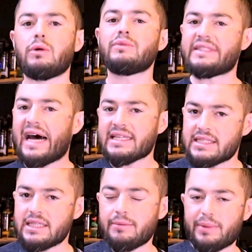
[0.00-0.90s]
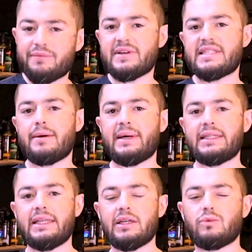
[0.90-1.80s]
Então dá sim para fazer a
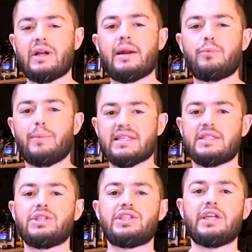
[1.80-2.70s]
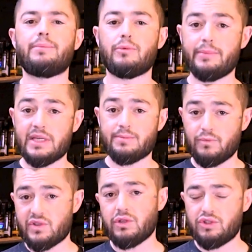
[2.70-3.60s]
bateria durar por bastante tempo, mesmo
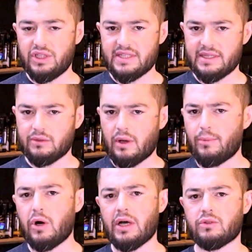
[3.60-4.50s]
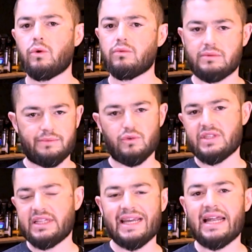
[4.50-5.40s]
você utilizando a moto ou que
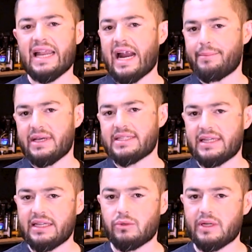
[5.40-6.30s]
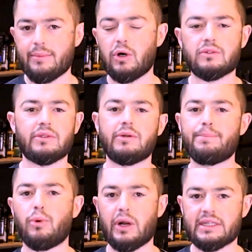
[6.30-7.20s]
você tem alarme, rastreador na moto, não
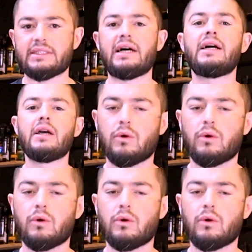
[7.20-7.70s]
importa, tá?